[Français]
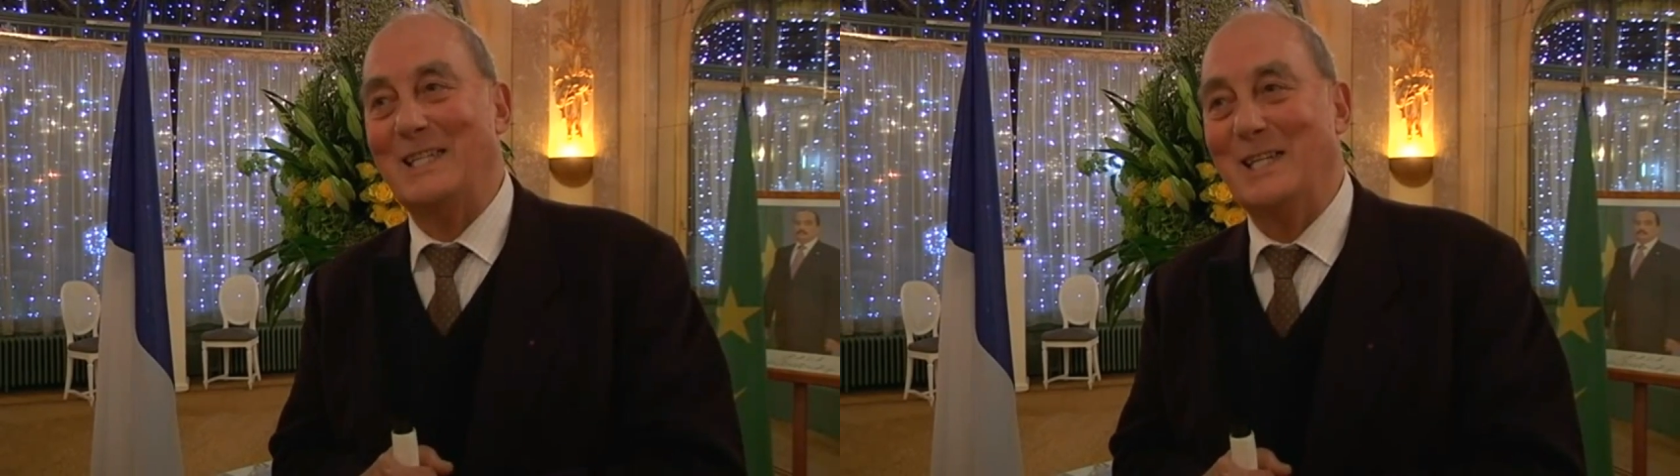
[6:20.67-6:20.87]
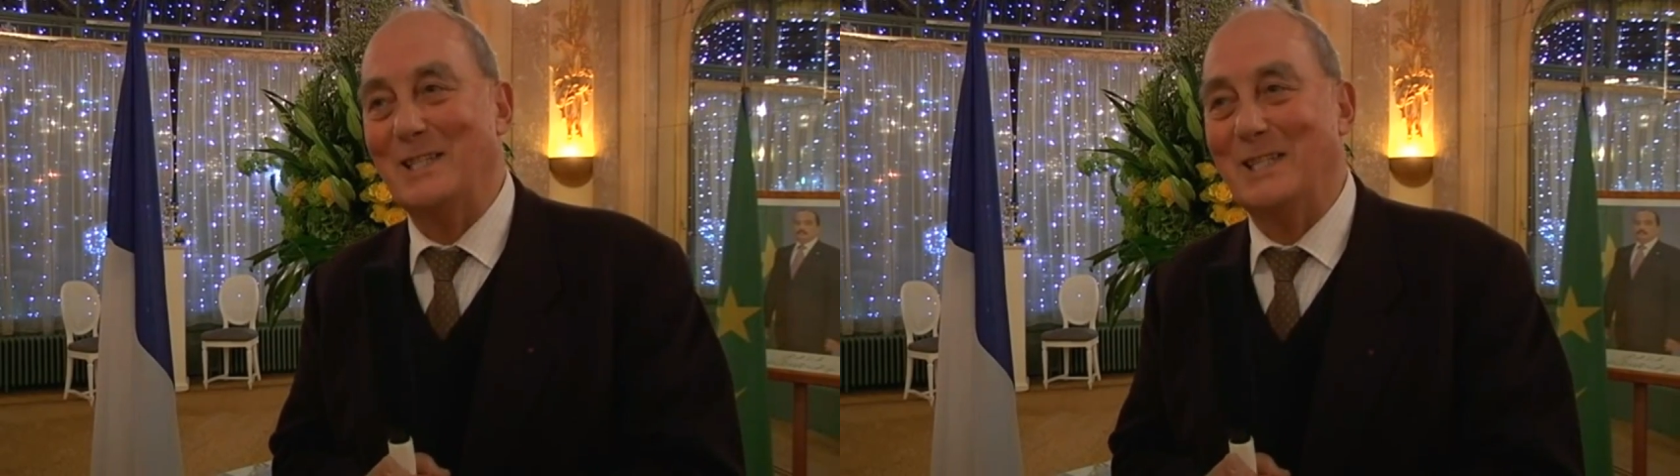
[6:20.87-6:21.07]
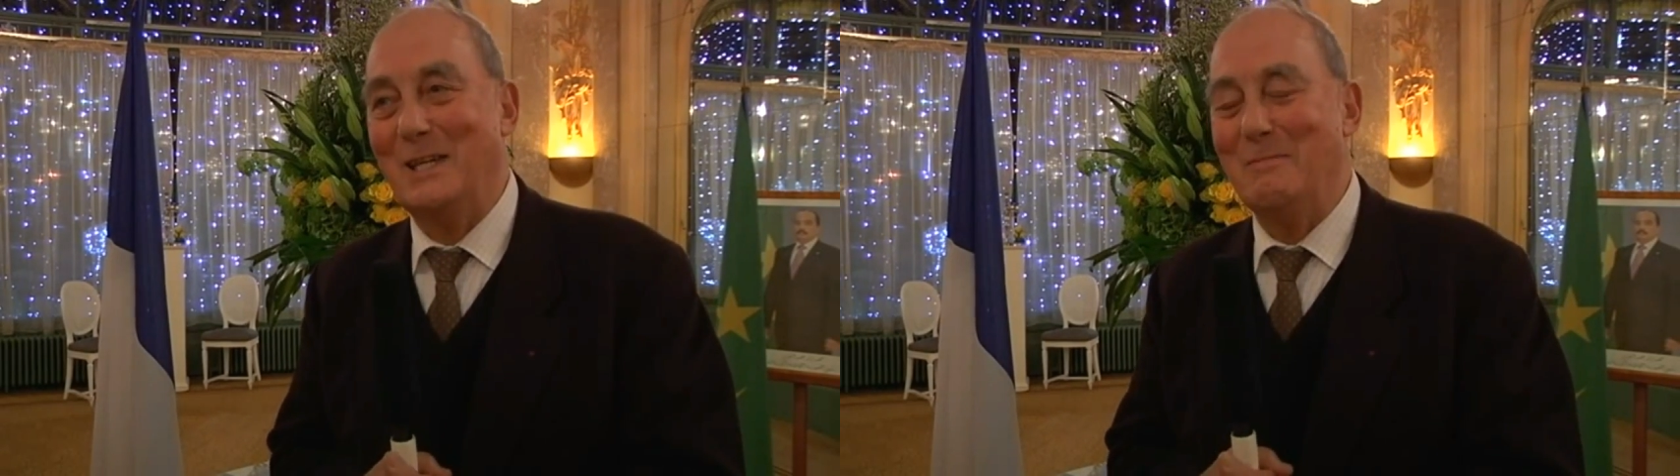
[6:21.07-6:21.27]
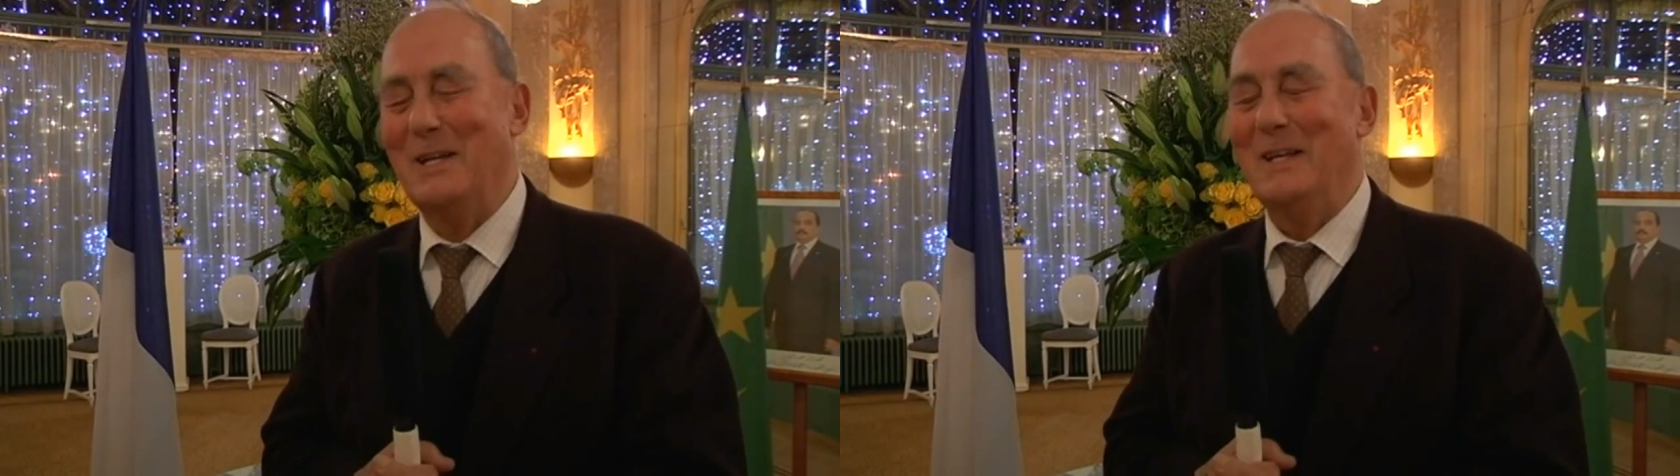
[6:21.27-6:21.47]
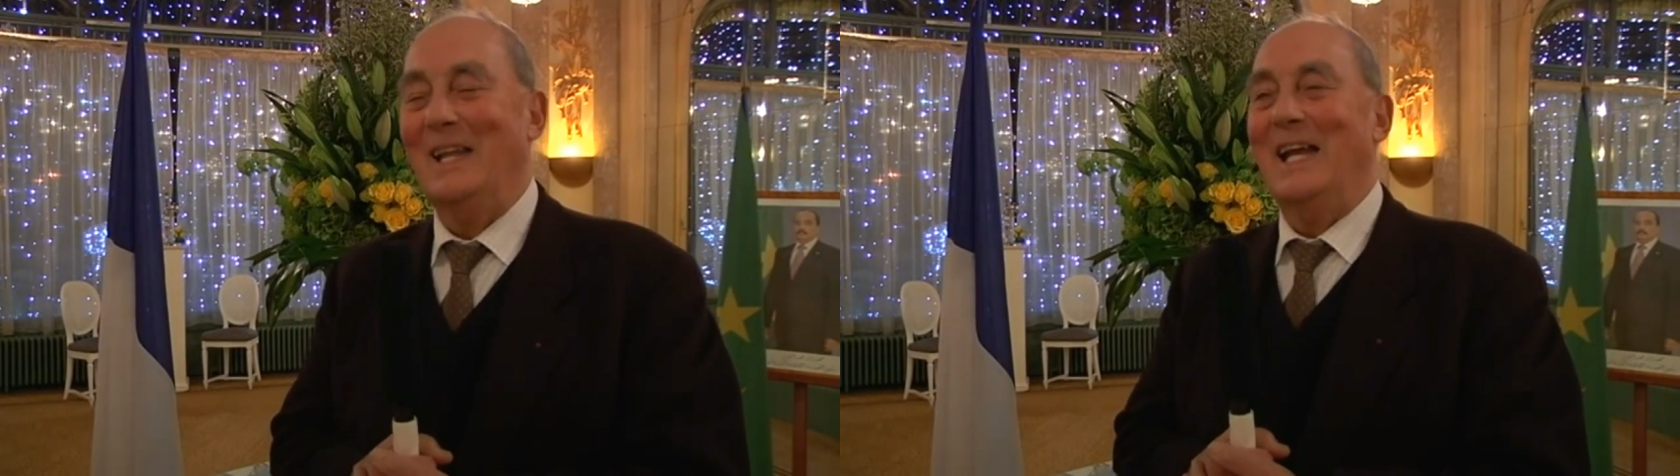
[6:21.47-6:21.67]
sensible
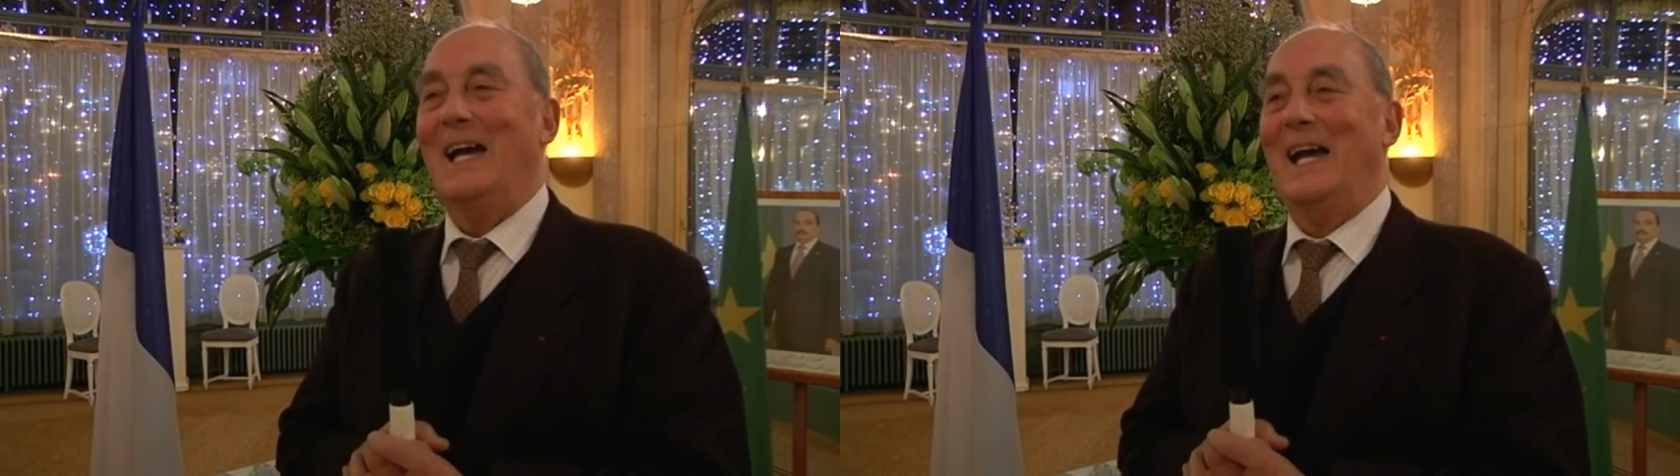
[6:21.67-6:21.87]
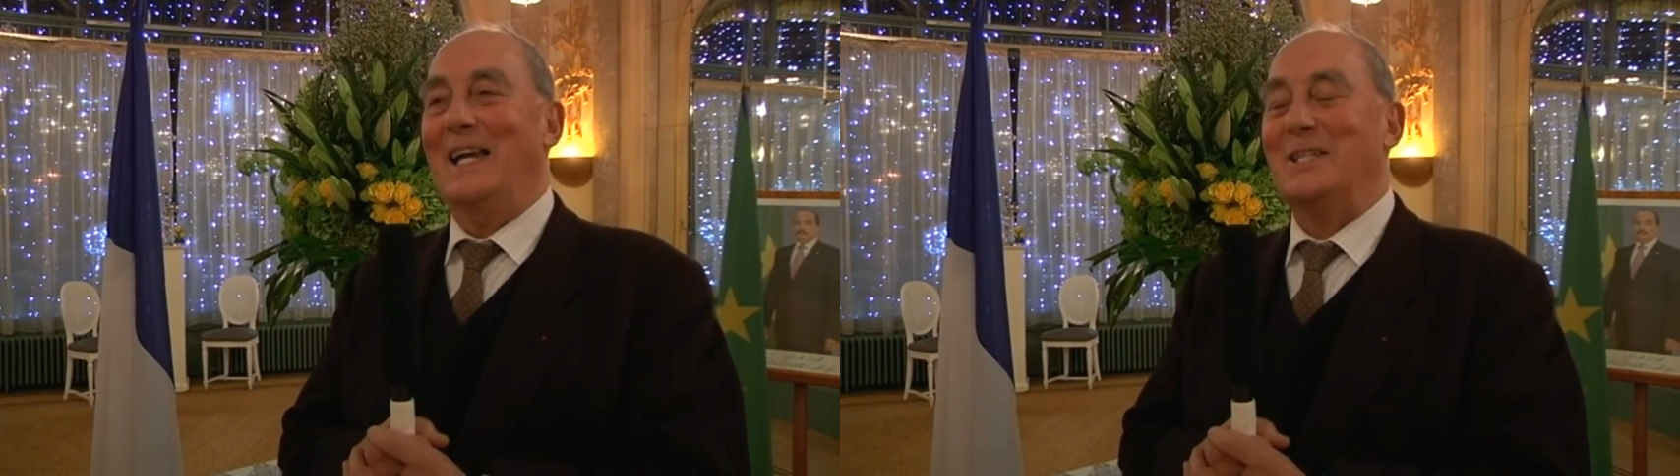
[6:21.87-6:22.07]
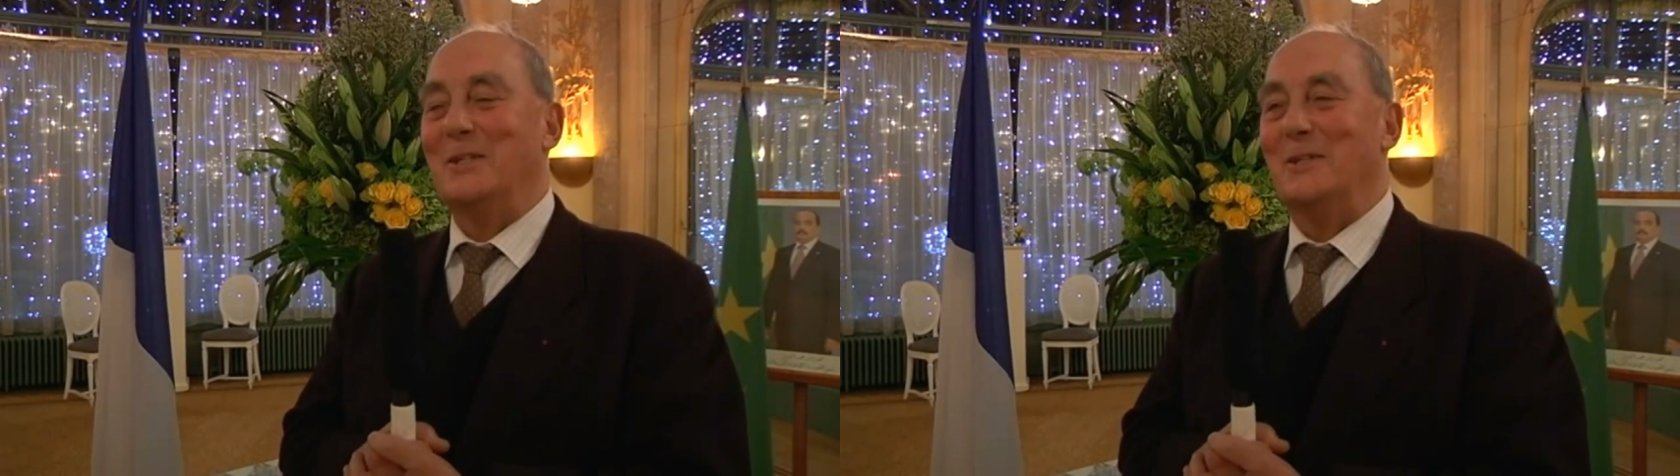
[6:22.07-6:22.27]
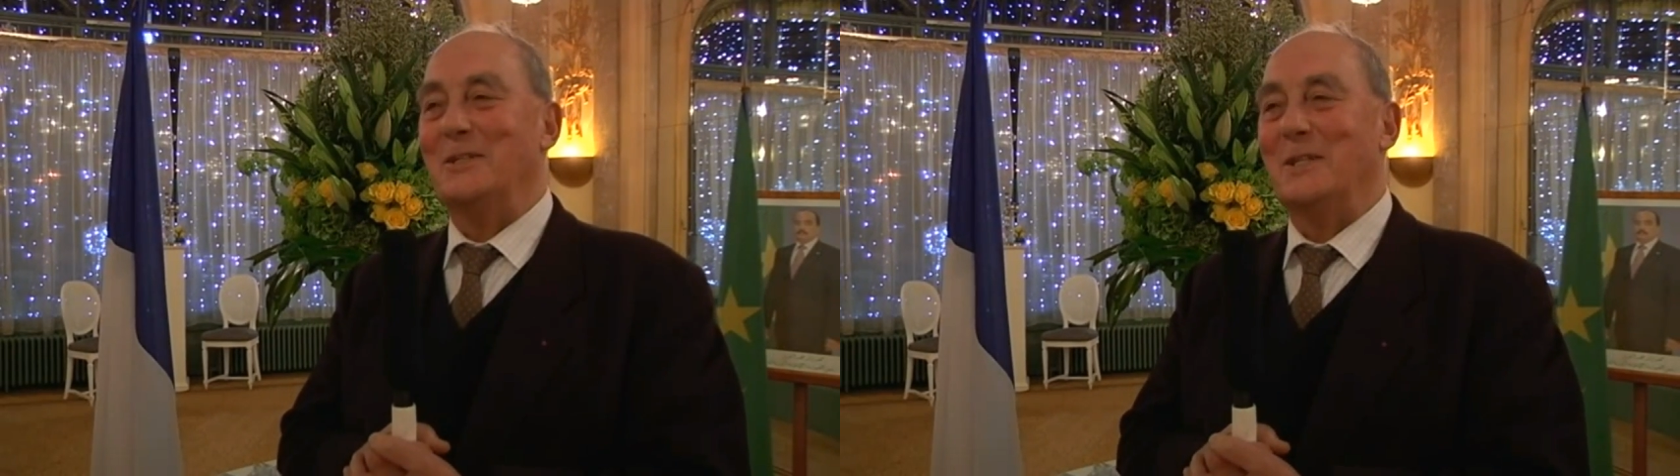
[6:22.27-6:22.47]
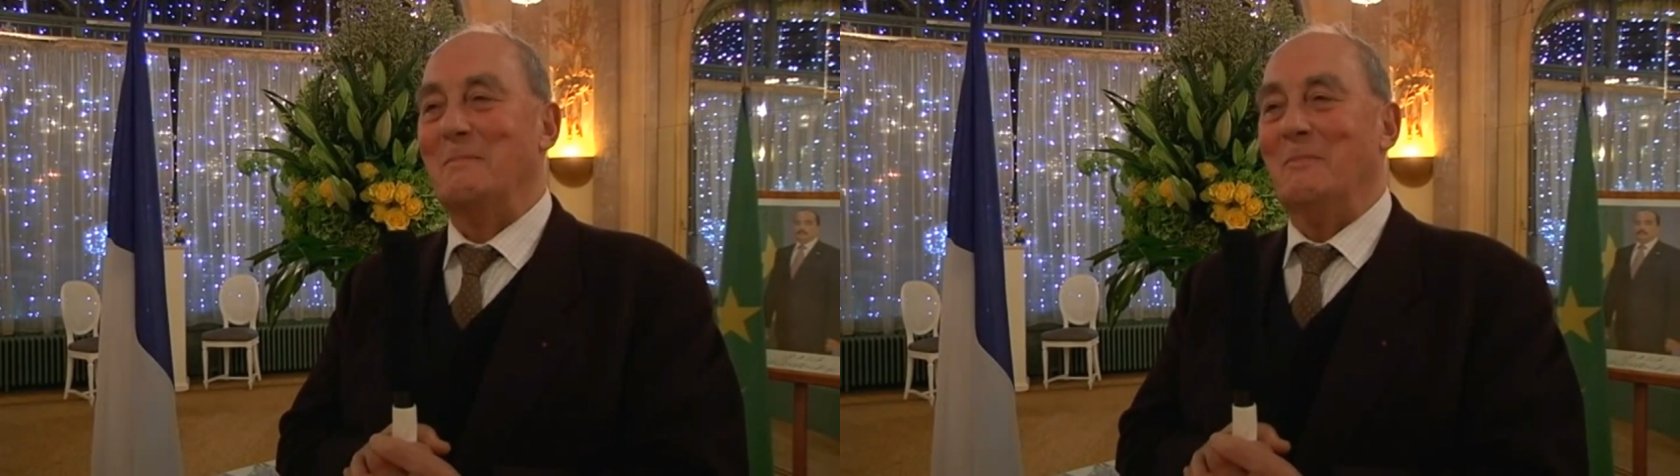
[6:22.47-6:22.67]
à la chose.